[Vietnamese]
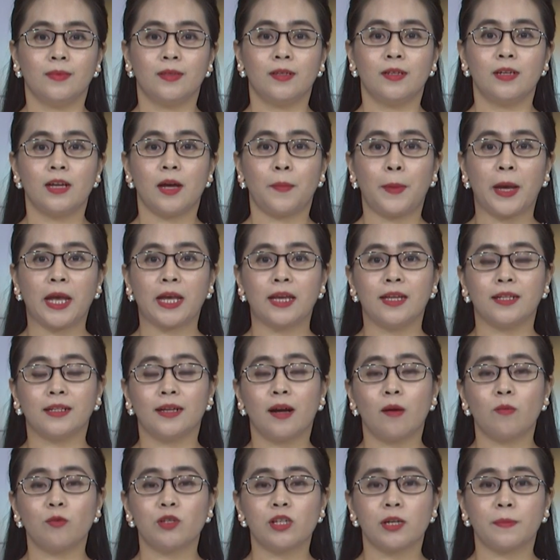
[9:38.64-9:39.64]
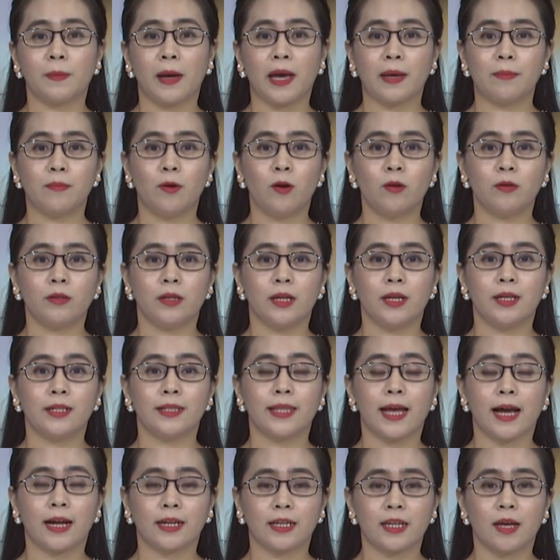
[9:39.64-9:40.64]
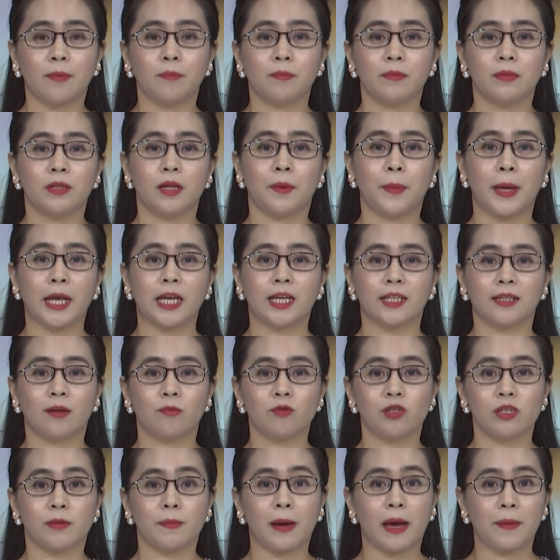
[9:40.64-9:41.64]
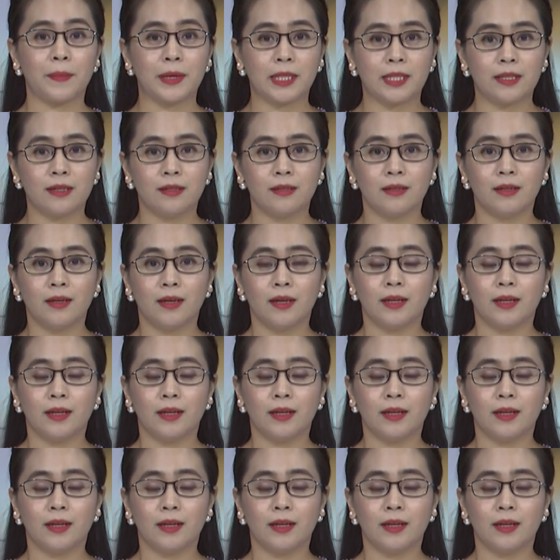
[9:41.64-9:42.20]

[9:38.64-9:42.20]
Từ năm 2021 đến tháng 5 năm 2024,